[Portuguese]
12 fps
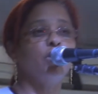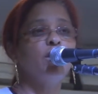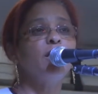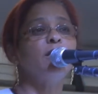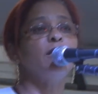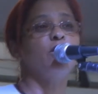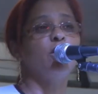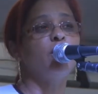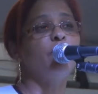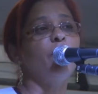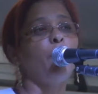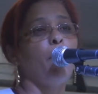dias a
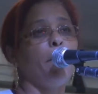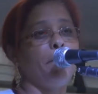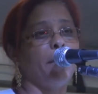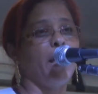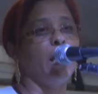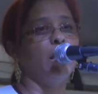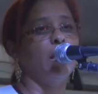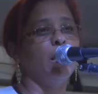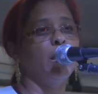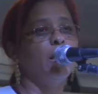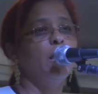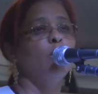gente vê uma
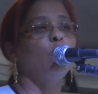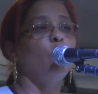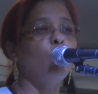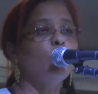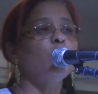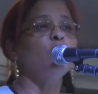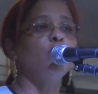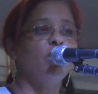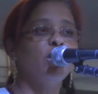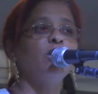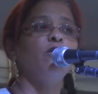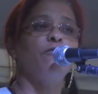perda. Todos os
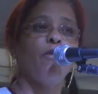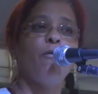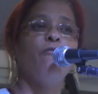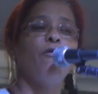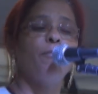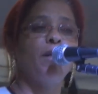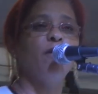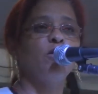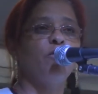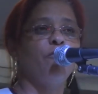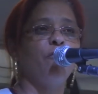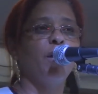dias a gente vê uma família
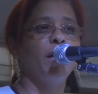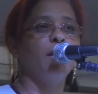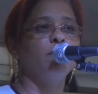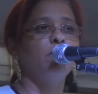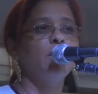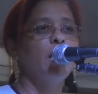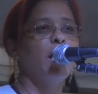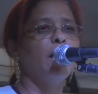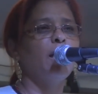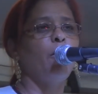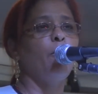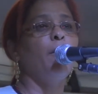sofrendo.
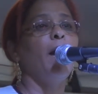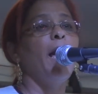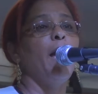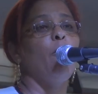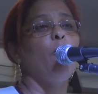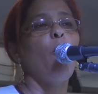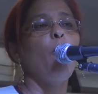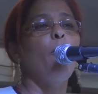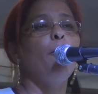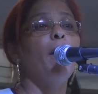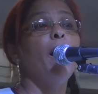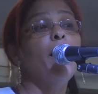Então, eu
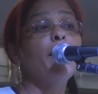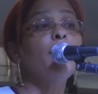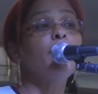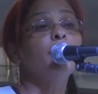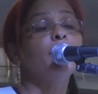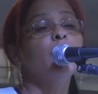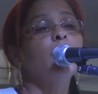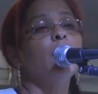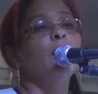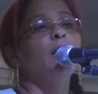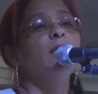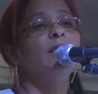como mãe
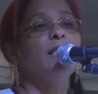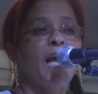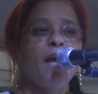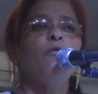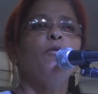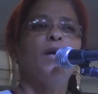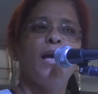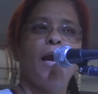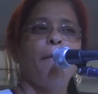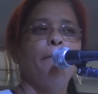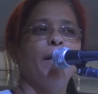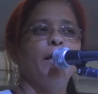sei o
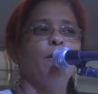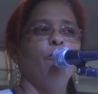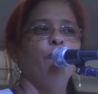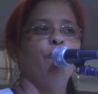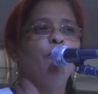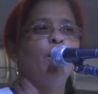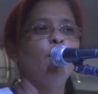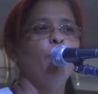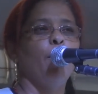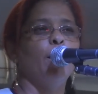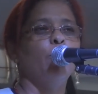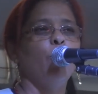que é perder um filho, é
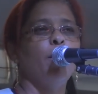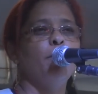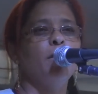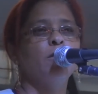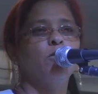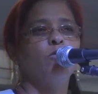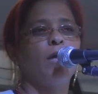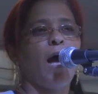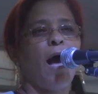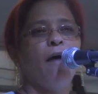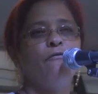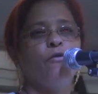uma dor
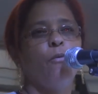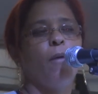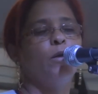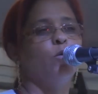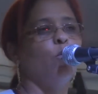imensurável, uma